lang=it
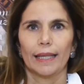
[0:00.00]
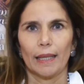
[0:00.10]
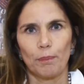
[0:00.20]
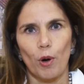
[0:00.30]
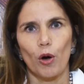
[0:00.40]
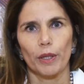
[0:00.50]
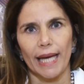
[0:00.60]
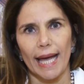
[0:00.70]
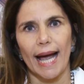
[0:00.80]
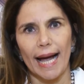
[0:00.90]
che poi
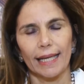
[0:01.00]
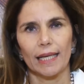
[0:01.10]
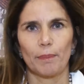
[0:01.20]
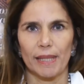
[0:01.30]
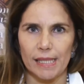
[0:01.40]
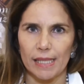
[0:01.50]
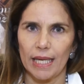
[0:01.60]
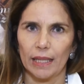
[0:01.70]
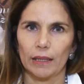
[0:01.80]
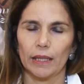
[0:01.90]
è anche
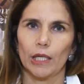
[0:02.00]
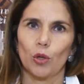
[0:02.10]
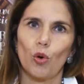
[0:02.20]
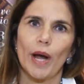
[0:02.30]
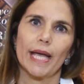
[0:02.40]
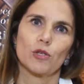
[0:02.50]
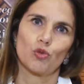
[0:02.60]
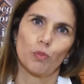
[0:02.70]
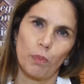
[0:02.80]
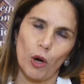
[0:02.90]
paziente o è
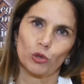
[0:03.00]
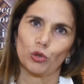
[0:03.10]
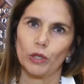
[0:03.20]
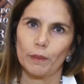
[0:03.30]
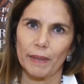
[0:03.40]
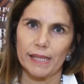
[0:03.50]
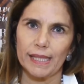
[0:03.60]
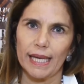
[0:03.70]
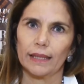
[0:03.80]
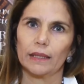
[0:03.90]
supporto del
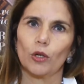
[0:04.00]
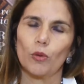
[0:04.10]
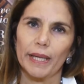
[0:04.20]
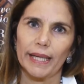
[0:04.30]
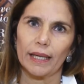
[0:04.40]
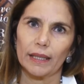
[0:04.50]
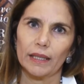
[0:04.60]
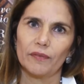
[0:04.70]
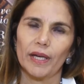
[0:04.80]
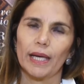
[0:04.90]
paziente come
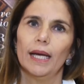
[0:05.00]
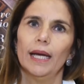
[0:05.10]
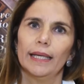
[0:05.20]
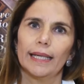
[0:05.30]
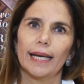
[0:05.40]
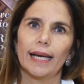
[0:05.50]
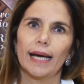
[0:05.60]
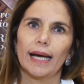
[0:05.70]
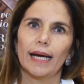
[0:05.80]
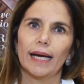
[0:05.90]
caregiver
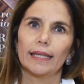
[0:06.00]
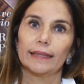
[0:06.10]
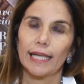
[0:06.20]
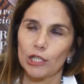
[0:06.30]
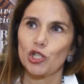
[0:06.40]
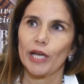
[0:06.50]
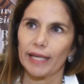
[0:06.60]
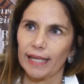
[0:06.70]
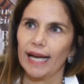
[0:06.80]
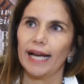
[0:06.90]
nella, nella
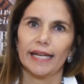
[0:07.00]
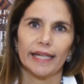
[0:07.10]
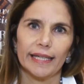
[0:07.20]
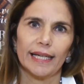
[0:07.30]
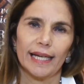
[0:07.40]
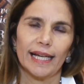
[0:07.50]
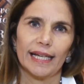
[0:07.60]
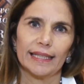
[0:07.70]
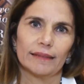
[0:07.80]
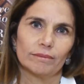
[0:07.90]
ricerca e
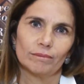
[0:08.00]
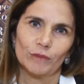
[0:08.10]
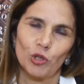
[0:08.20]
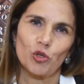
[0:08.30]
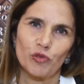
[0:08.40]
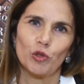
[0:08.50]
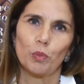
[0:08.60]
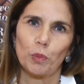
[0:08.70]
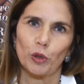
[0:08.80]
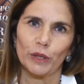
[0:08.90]
nella, nello
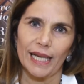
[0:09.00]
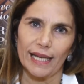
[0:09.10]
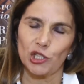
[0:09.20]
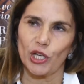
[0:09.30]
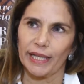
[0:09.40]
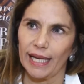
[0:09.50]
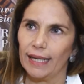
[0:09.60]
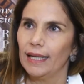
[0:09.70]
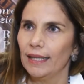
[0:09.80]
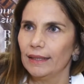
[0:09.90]
sviluppo della
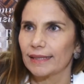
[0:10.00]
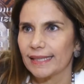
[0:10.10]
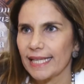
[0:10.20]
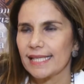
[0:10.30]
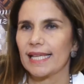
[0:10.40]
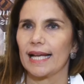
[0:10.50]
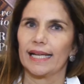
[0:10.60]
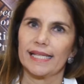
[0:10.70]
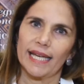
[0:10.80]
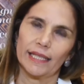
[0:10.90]
ricerca stessa
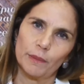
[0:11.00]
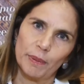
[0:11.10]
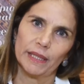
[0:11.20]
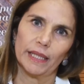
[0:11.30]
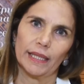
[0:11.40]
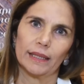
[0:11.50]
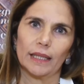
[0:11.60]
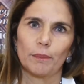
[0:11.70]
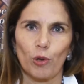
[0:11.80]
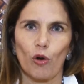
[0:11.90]
che sia
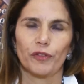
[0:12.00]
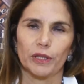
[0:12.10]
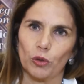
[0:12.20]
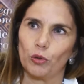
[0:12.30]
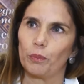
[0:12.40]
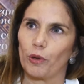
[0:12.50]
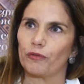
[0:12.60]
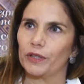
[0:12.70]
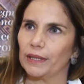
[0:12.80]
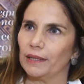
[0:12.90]
indipendente, profit o non
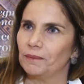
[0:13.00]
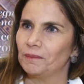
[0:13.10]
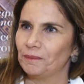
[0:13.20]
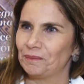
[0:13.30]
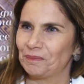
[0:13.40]
profit.